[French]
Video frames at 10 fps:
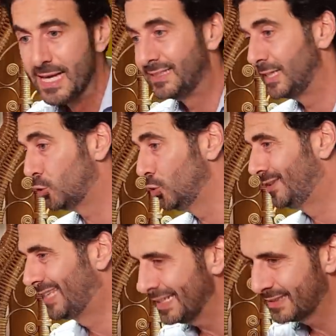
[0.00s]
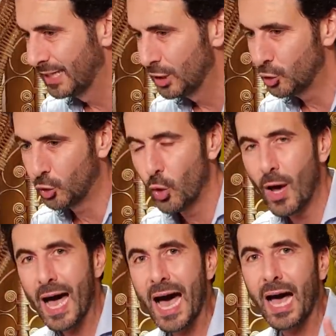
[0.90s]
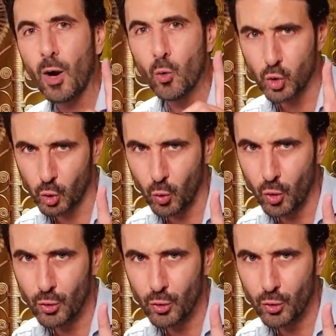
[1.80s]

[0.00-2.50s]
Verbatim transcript: C'est une tête de Araujo,